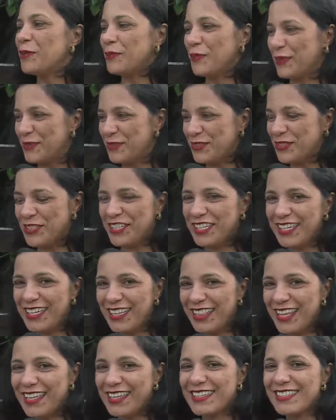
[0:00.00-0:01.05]
Bom dia,
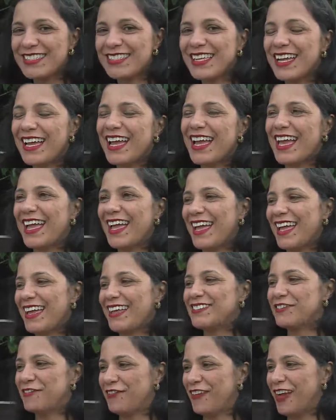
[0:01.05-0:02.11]
Larissa. É
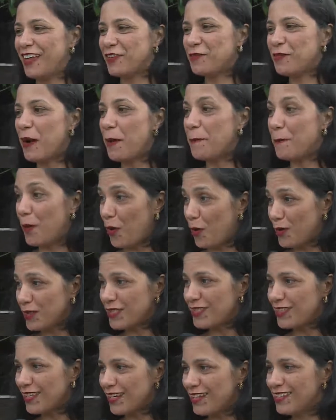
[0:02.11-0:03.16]
de fato uma
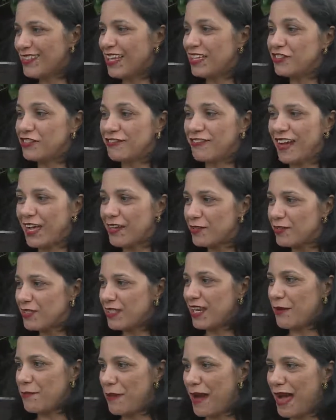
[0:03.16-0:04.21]
amostra né, de vários
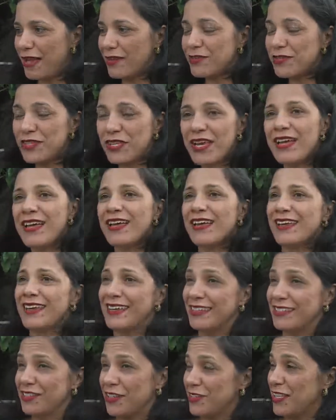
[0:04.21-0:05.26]
trabalhos
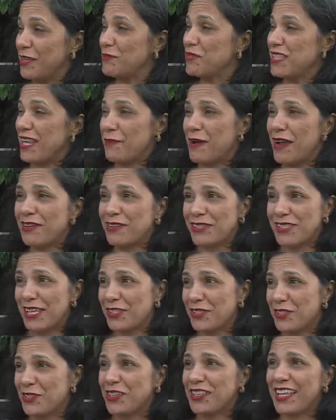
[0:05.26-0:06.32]
nós temos trabalhos
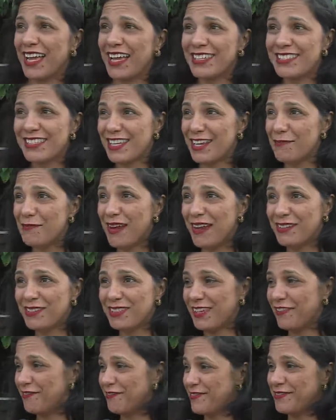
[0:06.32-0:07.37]
nacionais, trabalhos
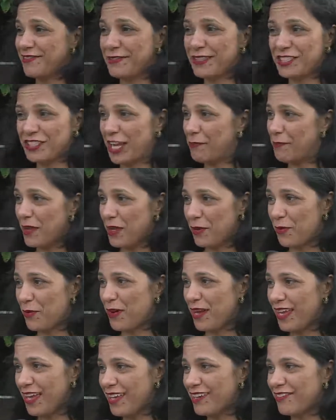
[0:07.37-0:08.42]
que já
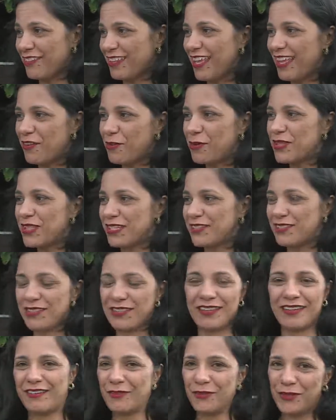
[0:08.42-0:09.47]
percorreram né, outros,
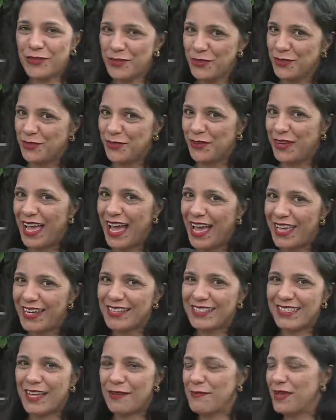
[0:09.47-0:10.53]
outros
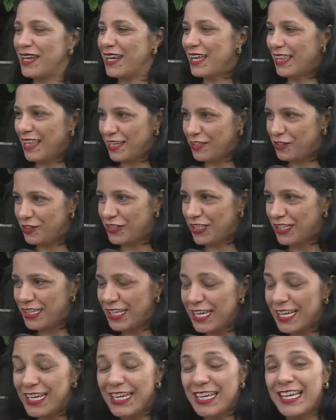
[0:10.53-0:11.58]
lugares da América
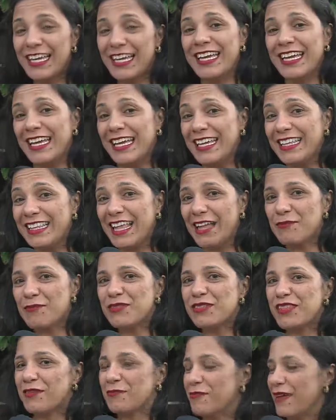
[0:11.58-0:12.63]
Latina. E
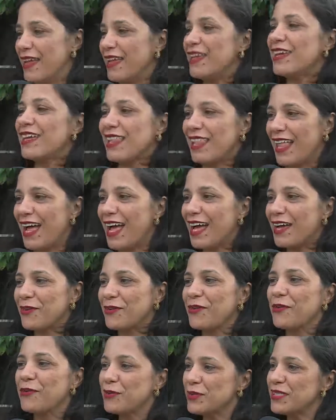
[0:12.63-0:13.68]
temos também,
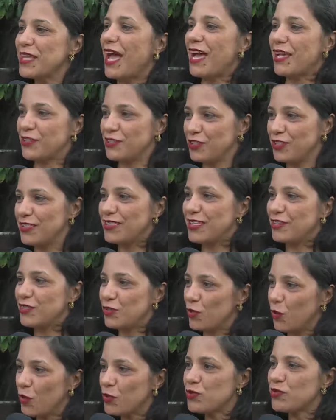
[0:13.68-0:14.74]
claro, os artistas
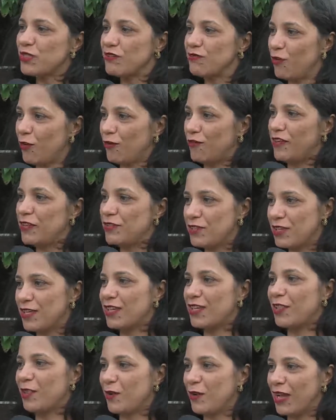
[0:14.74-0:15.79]
todos envolvidos
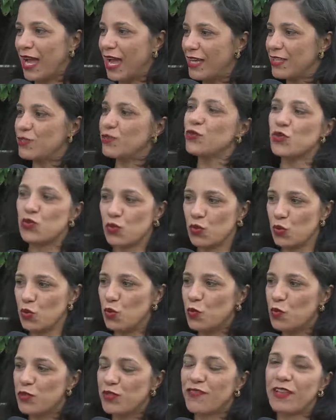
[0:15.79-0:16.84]
aqui locais dos
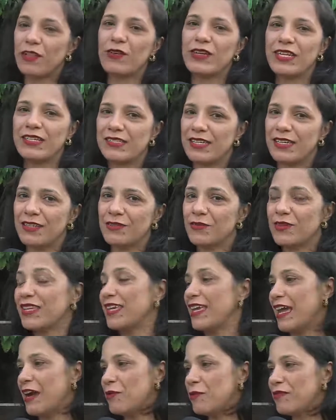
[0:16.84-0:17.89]
grupos, valorizando o
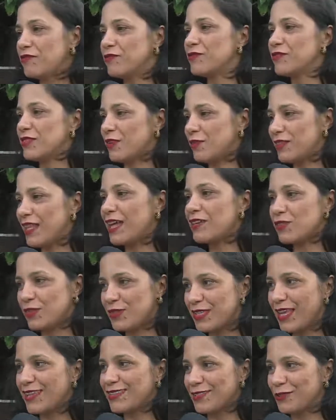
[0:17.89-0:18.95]
que é uma função da
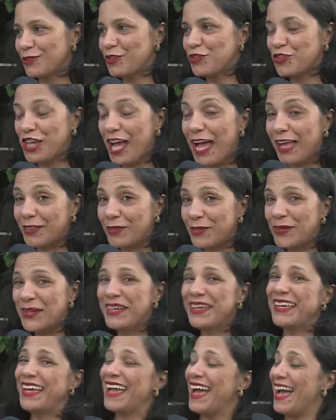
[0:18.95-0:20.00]
associação de teatro.
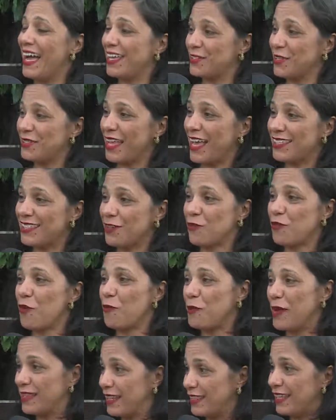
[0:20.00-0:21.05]
A associação
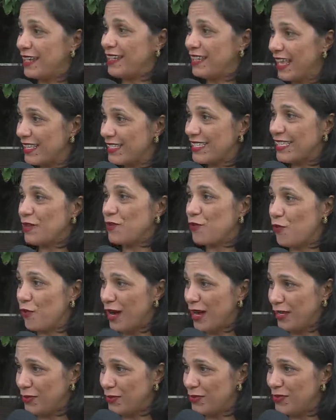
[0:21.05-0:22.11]
completa 35
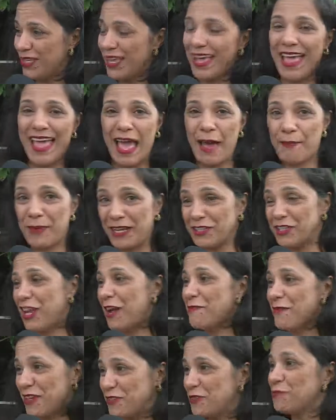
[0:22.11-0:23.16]
anos, é
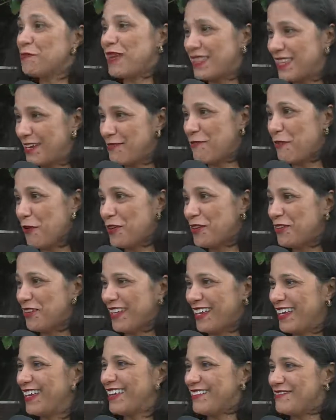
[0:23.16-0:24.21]
praticamente um patrimônio
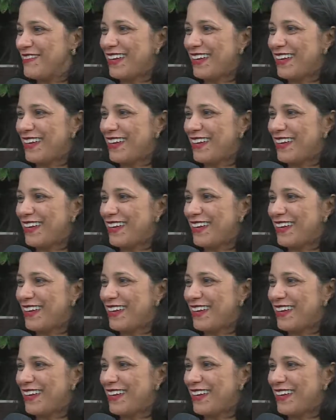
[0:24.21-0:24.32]
né,